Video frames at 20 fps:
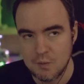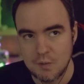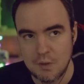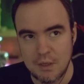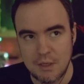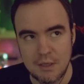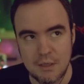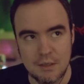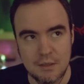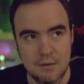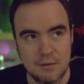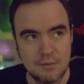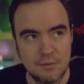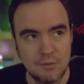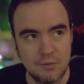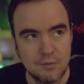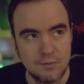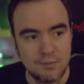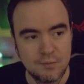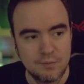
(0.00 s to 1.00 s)
э,
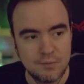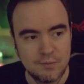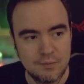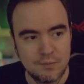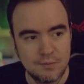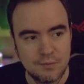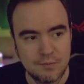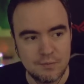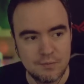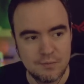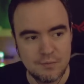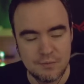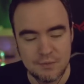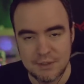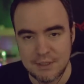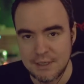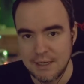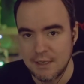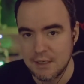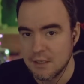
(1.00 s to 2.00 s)
ну,
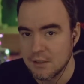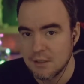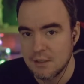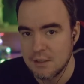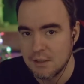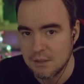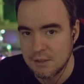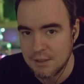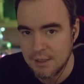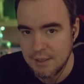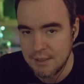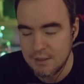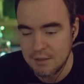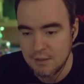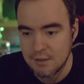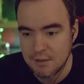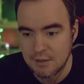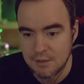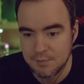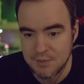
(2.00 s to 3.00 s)
Дрейк это не Дрейк,
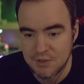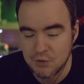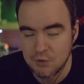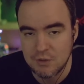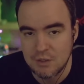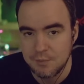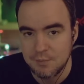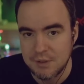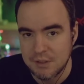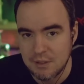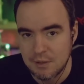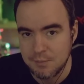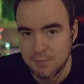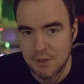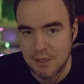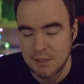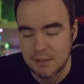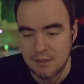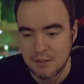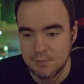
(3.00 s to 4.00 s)
это по сути Питер
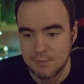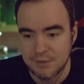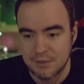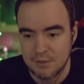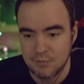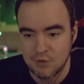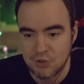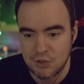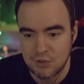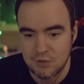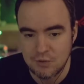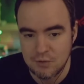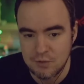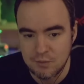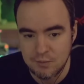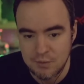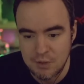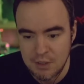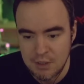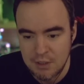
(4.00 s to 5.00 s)
Паркер, потому что, ну,
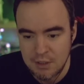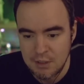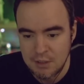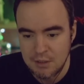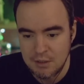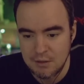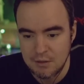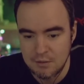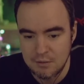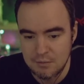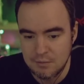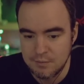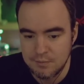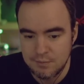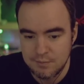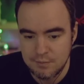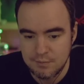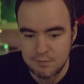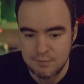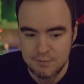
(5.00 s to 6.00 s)
э,
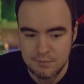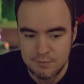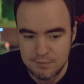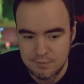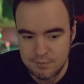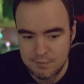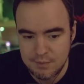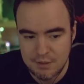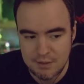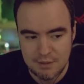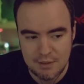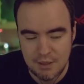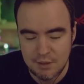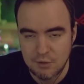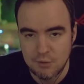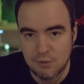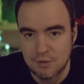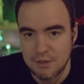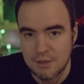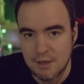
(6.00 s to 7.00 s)
этот
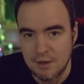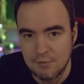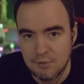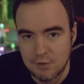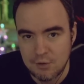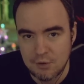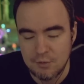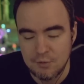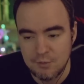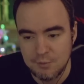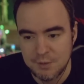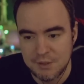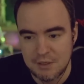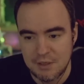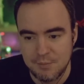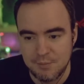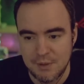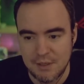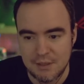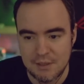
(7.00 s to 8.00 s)
актер никого кроме Питера
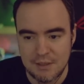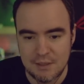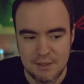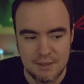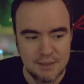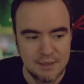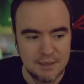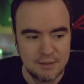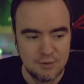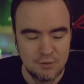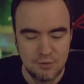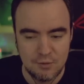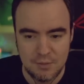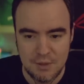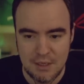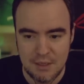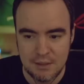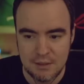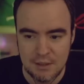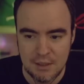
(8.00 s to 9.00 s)
Паркера играть не
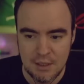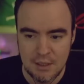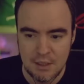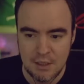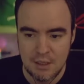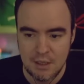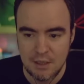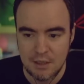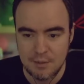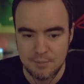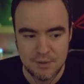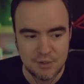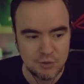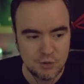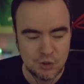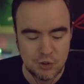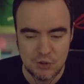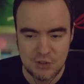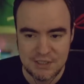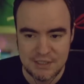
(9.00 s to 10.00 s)
умеет. А про то,
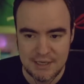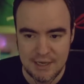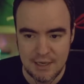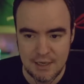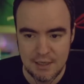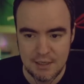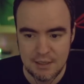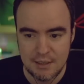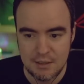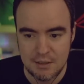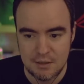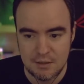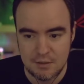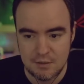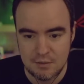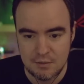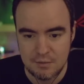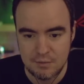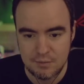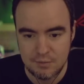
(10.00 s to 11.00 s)
что
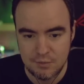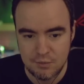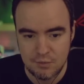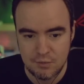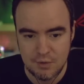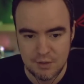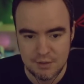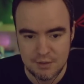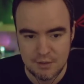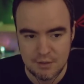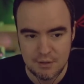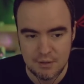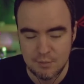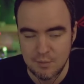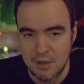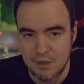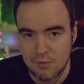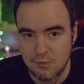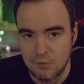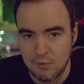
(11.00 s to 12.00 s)
Салли, ну, это
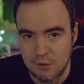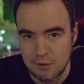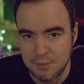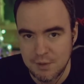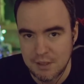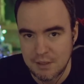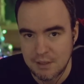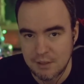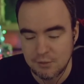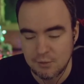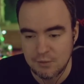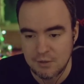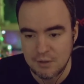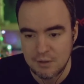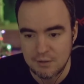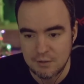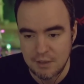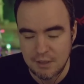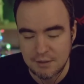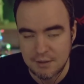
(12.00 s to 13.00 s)
Марк Уолберг, который
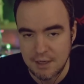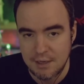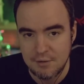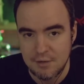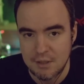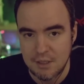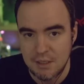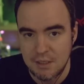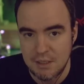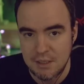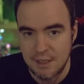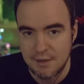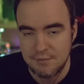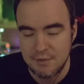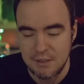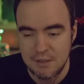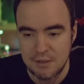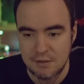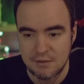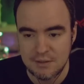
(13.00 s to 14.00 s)
откровенно
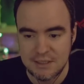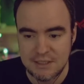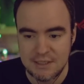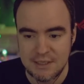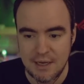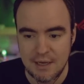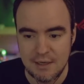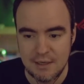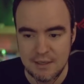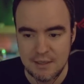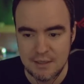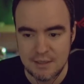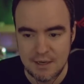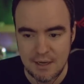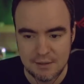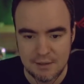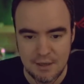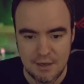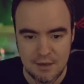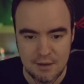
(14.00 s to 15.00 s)
ненавидит Салли, и
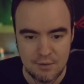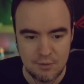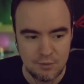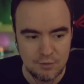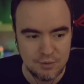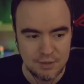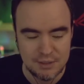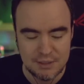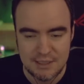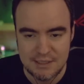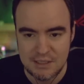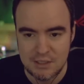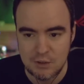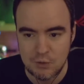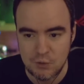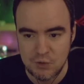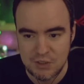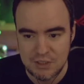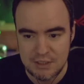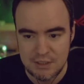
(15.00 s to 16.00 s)
когда он
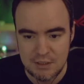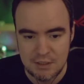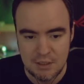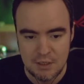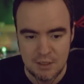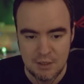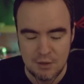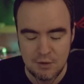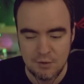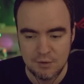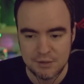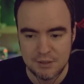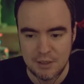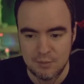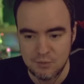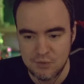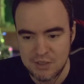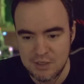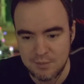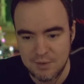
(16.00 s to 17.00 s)
отрастил усы, он
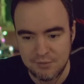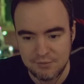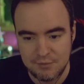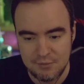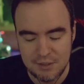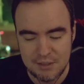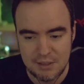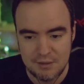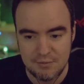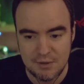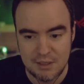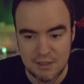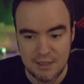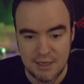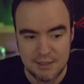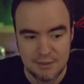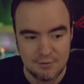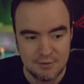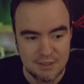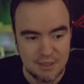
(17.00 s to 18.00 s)
там у себя в Твиттере
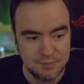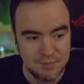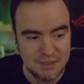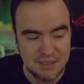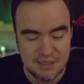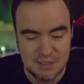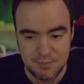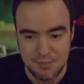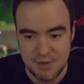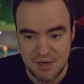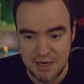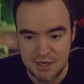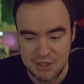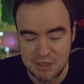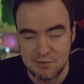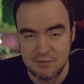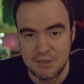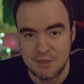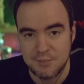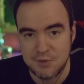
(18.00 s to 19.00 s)
выкладывал, типа, не
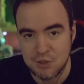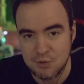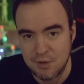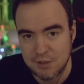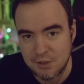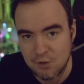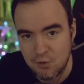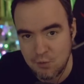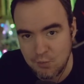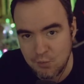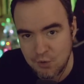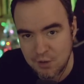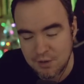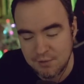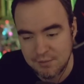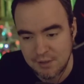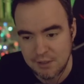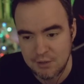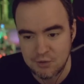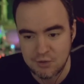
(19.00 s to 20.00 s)
спрашивайте, почему я такой бога
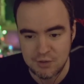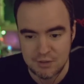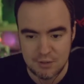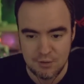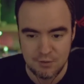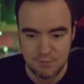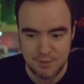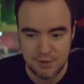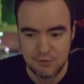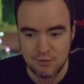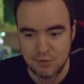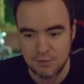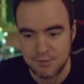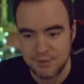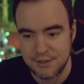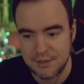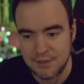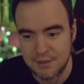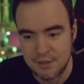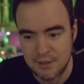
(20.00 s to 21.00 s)
выгляжу и тому
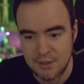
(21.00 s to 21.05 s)
подобное.